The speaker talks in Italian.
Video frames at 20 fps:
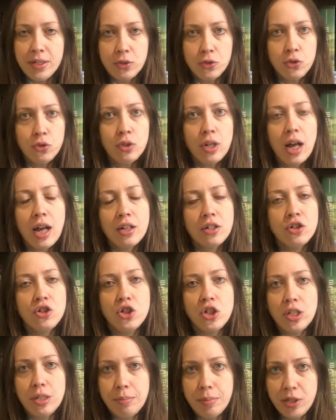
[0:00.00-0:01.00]

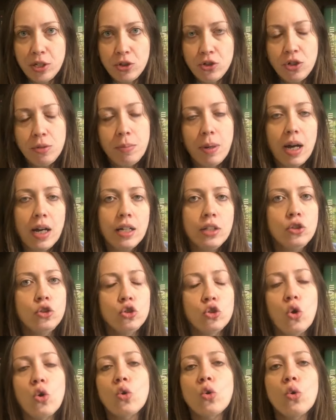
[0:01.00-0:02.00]
personaggi principali
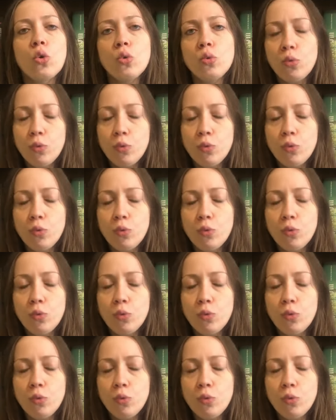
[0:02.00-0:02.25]
sono